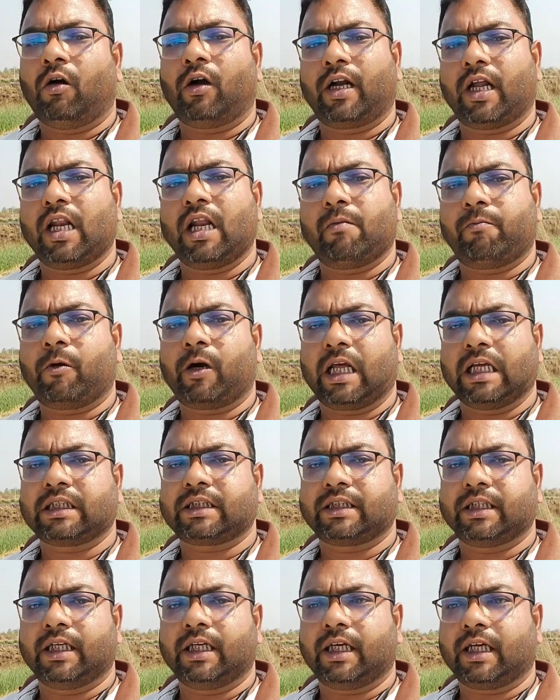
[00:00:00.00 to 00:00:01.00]
অন্ডাল এয়ারপোর্ট
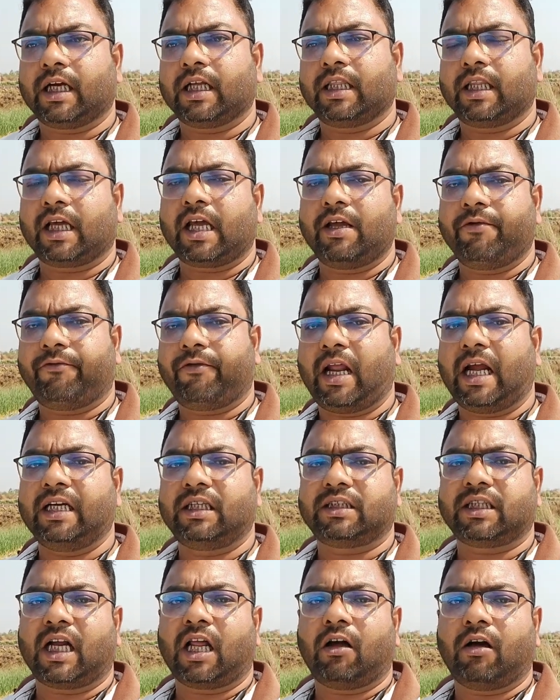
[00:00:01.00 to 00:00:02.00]
এসছে এখান থেকেই
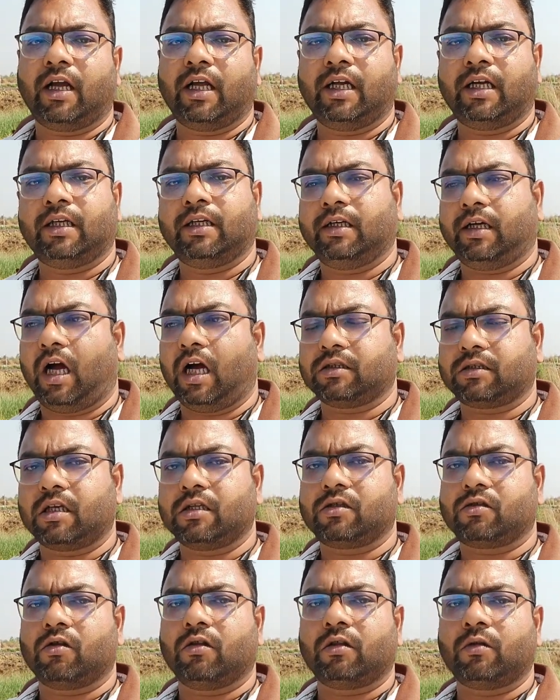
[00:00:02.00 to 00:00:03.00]
ফ্লাইট ছাড়া হয় এই
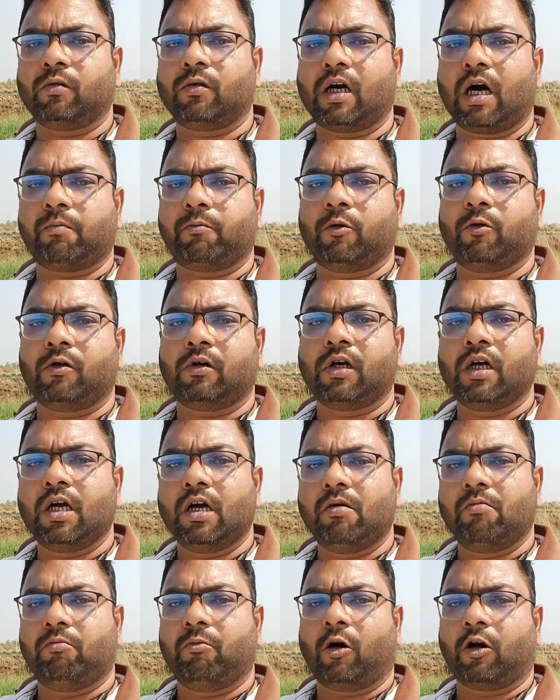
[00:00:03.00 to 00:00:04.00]
আসানসোল দুর্গাপুর
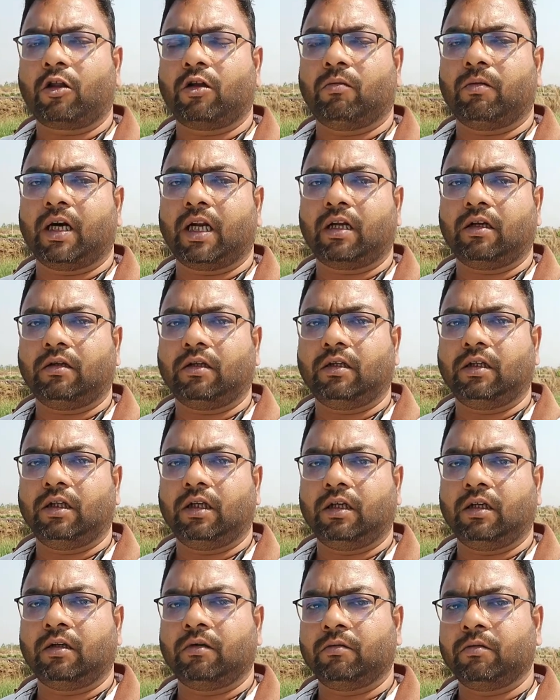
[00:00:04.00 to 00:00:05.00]
বর্ধমান
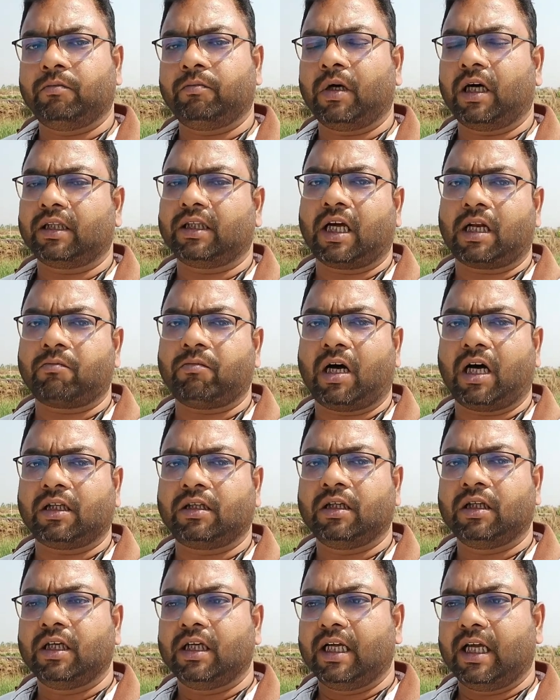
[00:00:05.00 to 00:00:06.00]
বা ধানবাদ
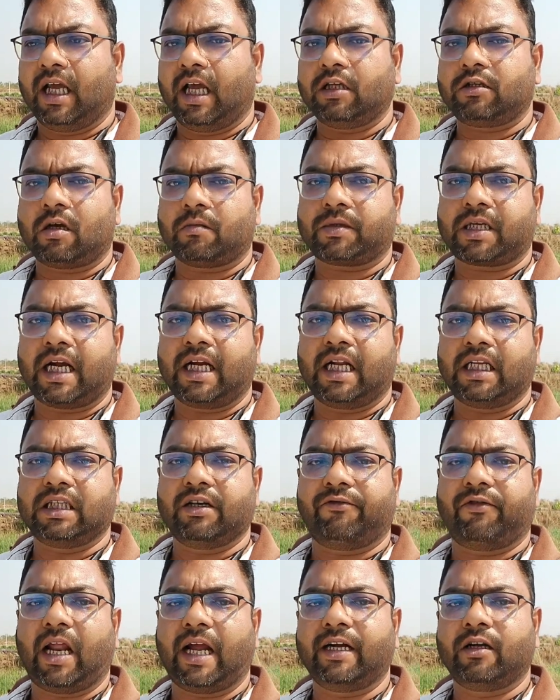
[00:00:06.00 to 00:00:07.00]
এইসব সাইডে
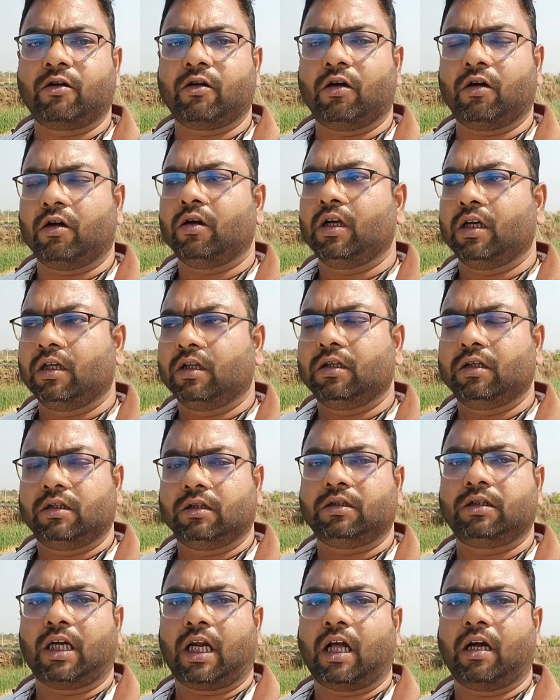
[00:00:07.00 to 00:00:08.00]
যে ফ্লাইটগুলো
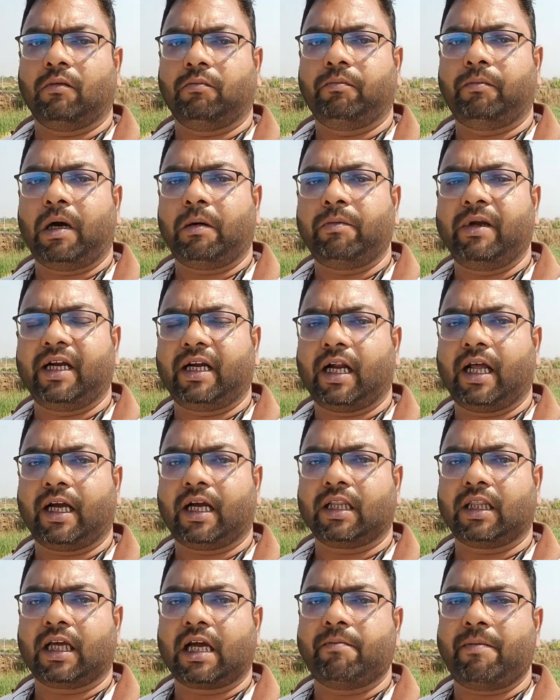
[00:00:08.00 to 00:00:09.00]
যারা পাবলিকরা
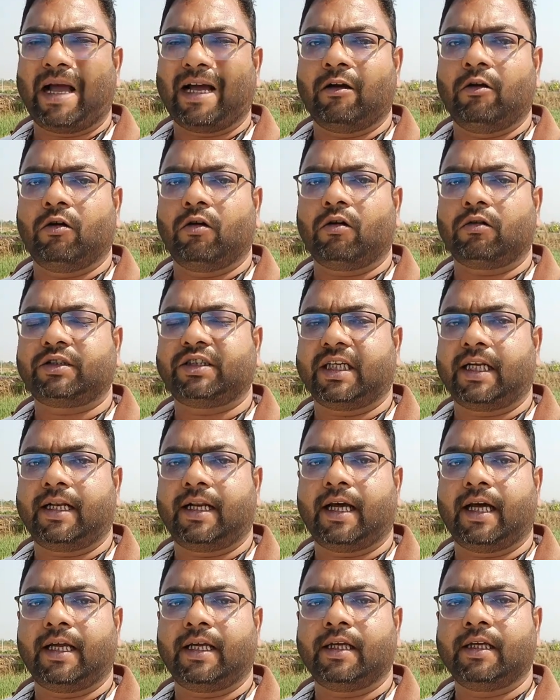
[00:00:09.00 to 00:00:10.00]
এখান থেকে ব্যাঙ্গালোর
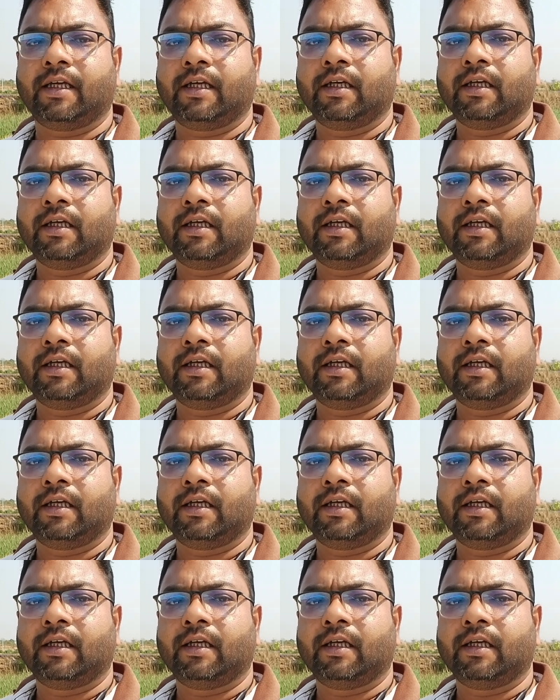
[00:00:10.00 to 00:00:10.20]
চেন্নাই